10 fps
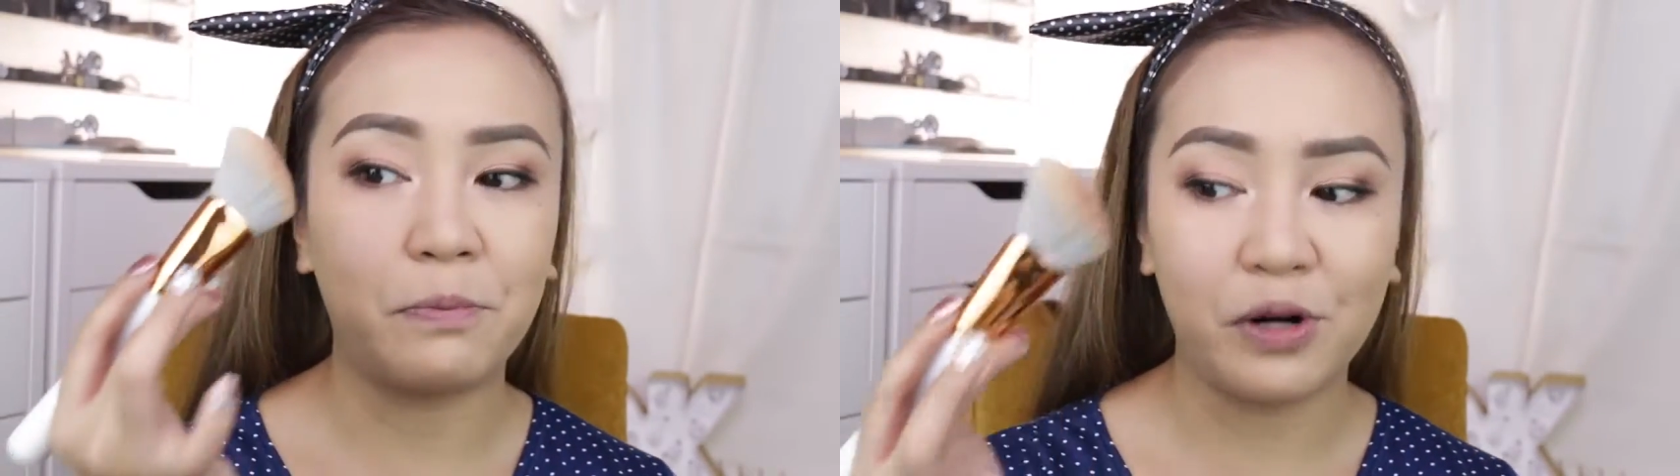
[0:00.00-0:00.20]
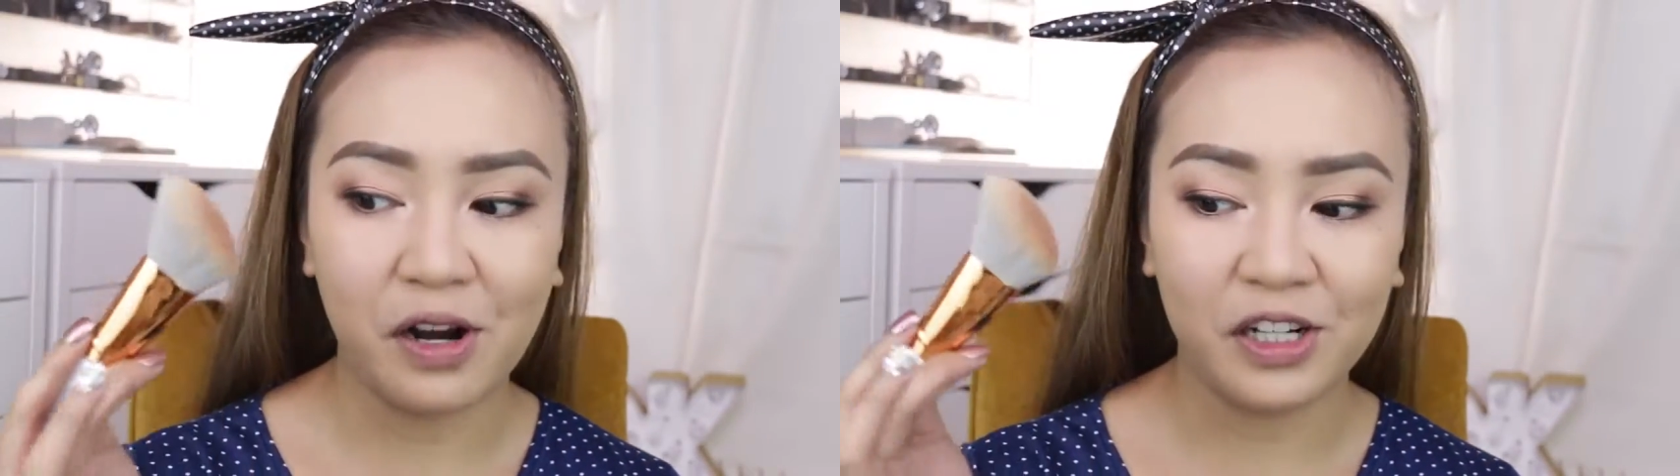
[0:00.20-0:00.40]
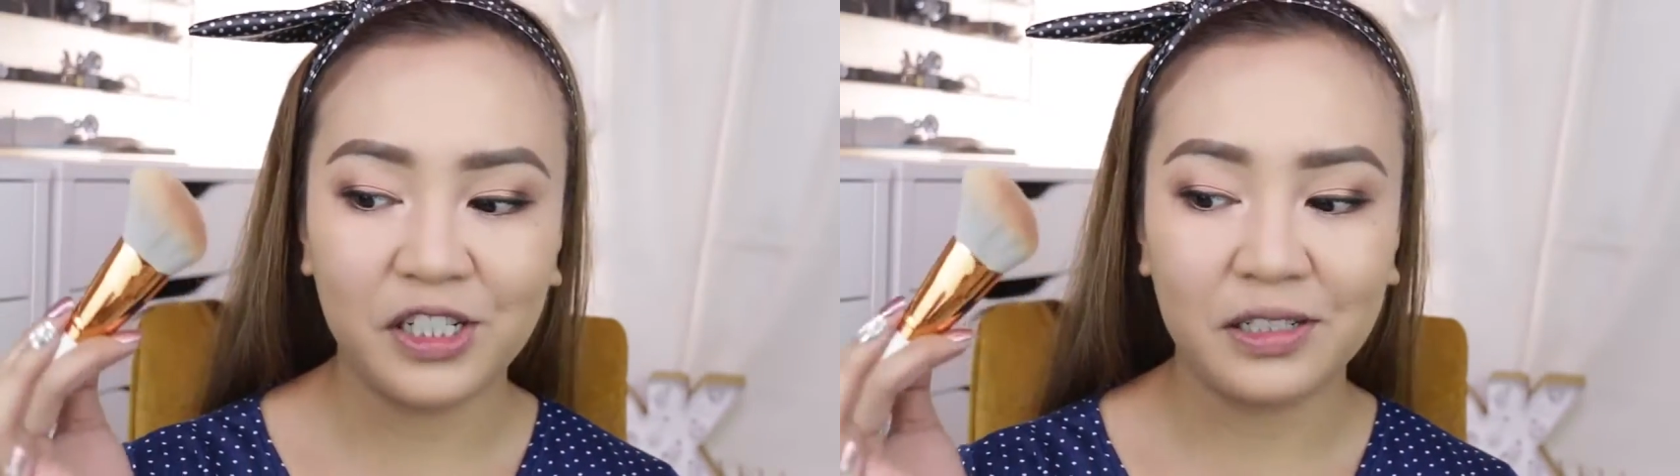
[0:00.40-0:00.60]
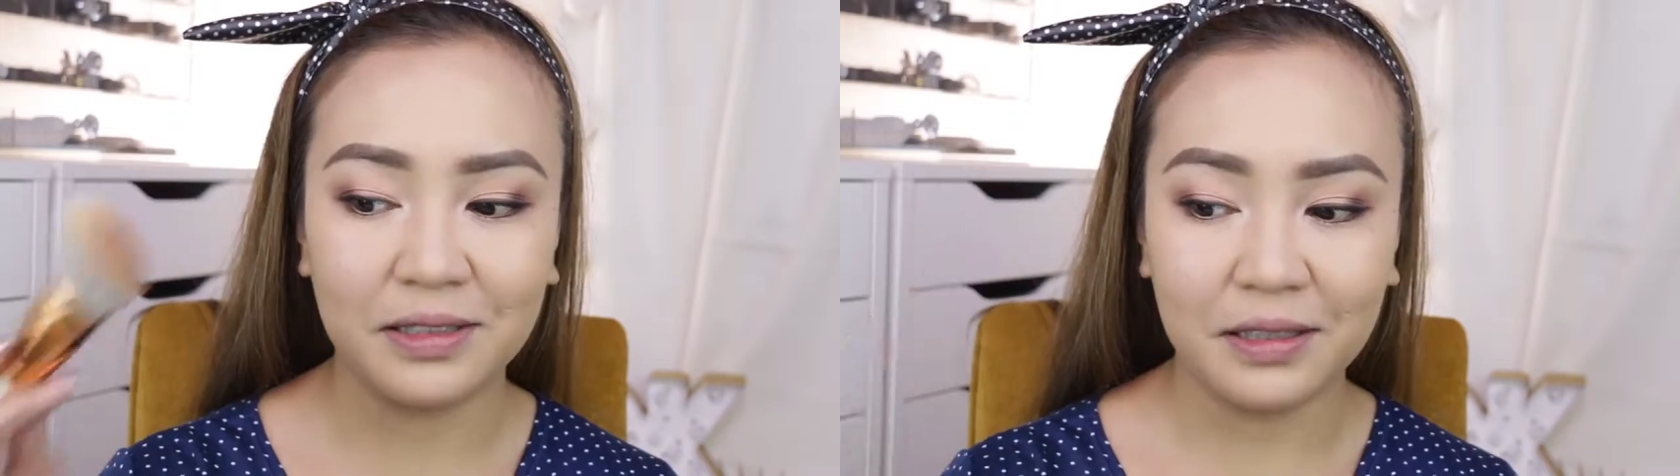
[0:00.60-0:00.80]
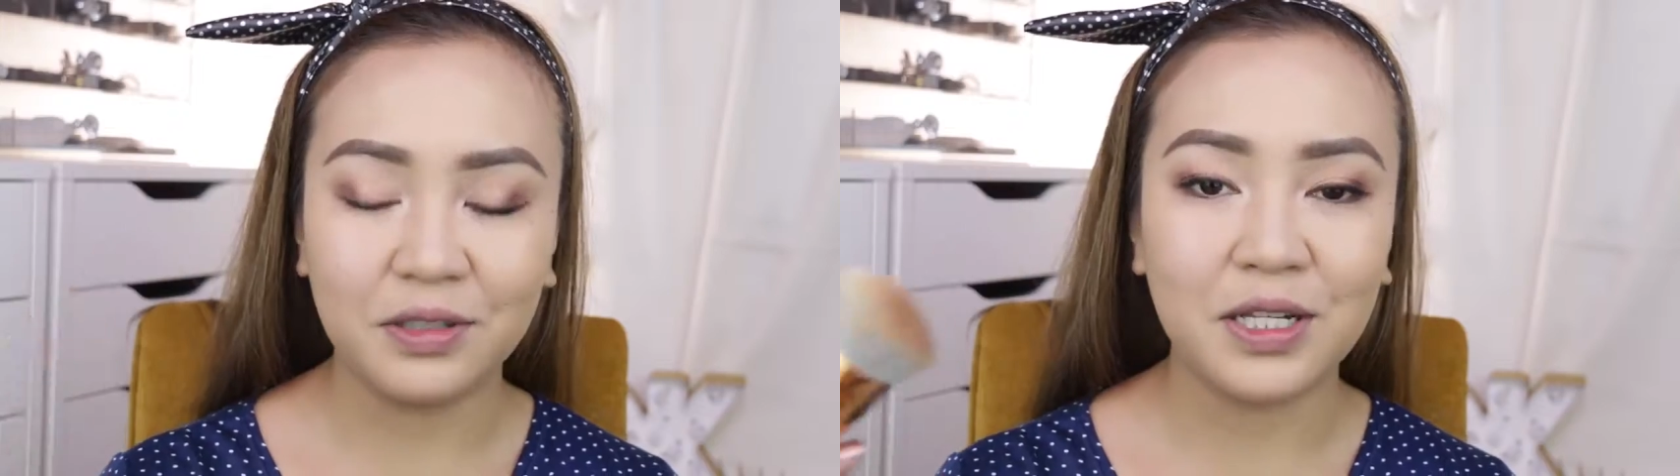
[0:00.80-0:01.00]
brush
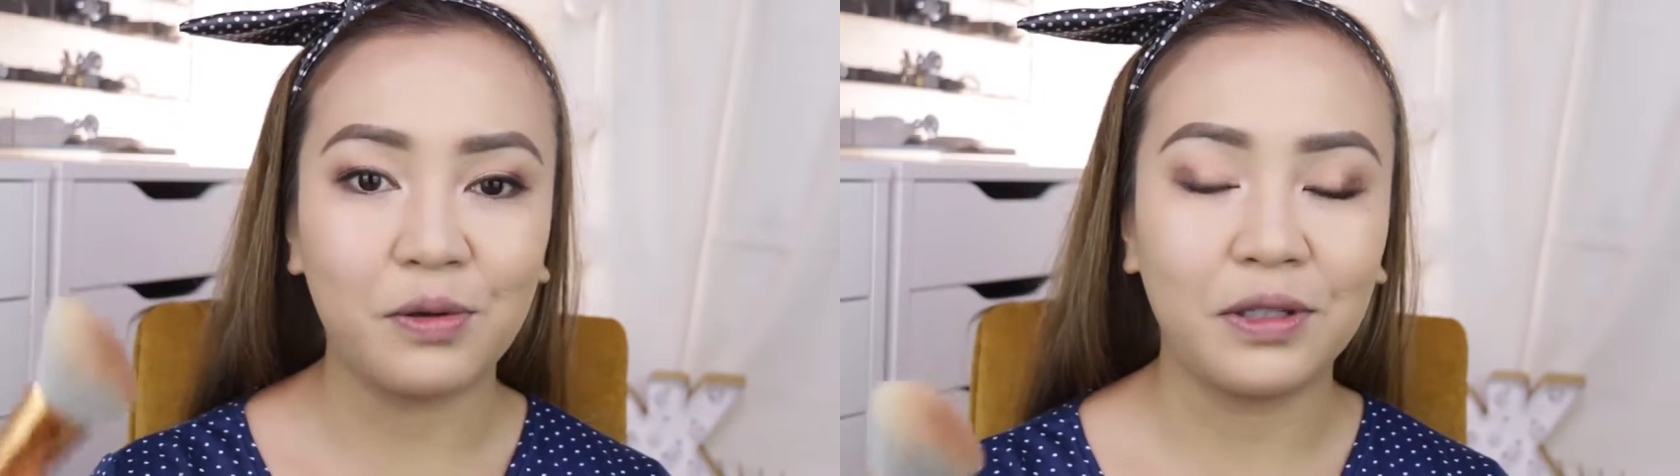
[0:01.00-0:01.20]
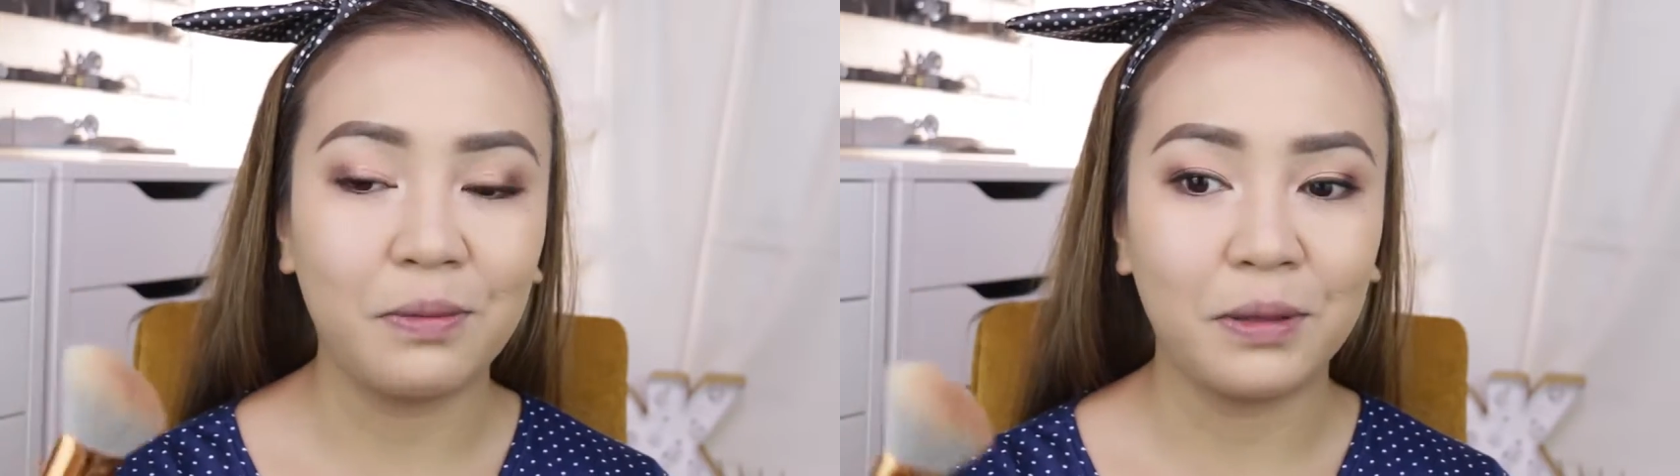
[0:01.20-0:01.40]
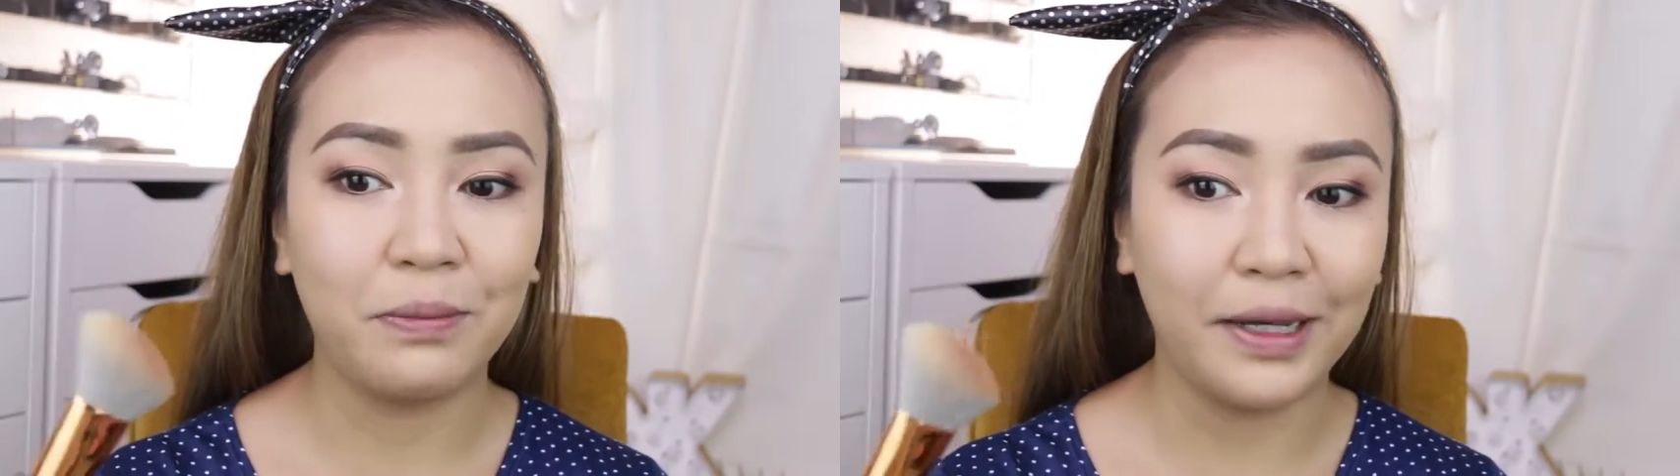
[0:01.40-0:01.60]
dito sa Ultimate